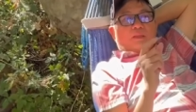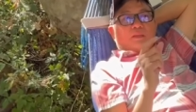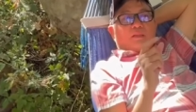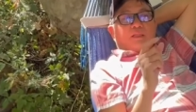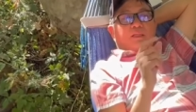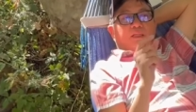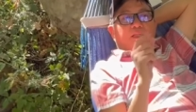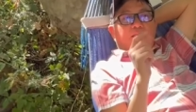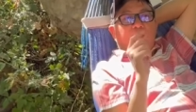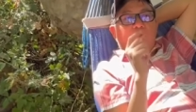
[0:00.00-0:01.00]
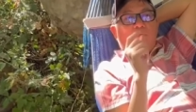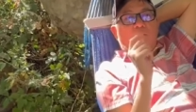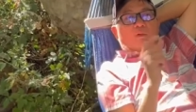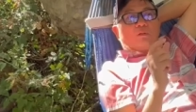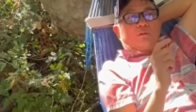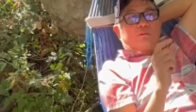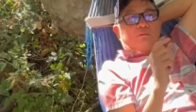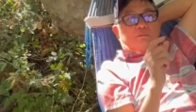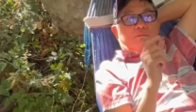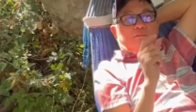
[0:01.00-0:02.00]
thì luôn luôn
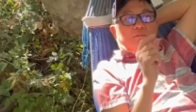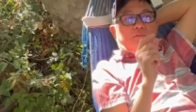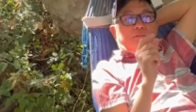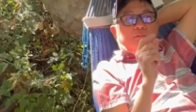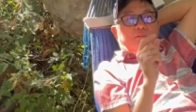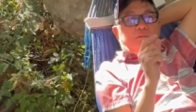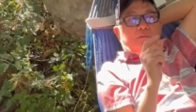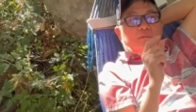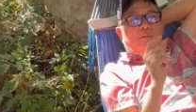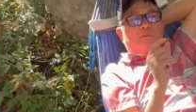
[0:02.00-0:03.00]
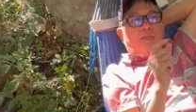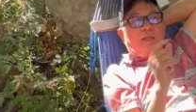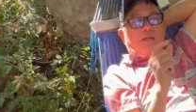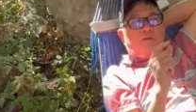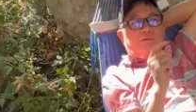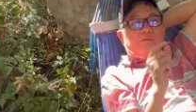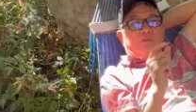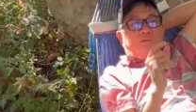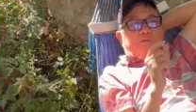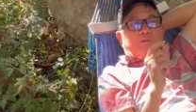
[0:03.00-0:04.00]
lúc nào
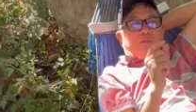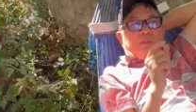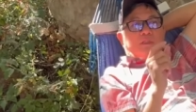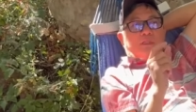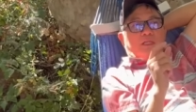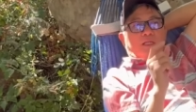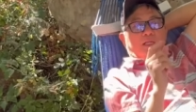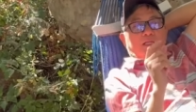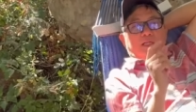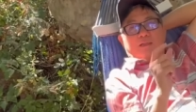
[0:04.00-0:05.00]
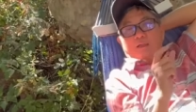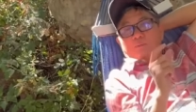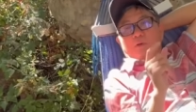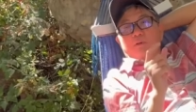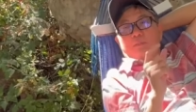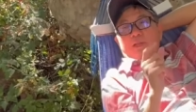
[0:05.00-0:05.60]
à, gần à, bốn mấy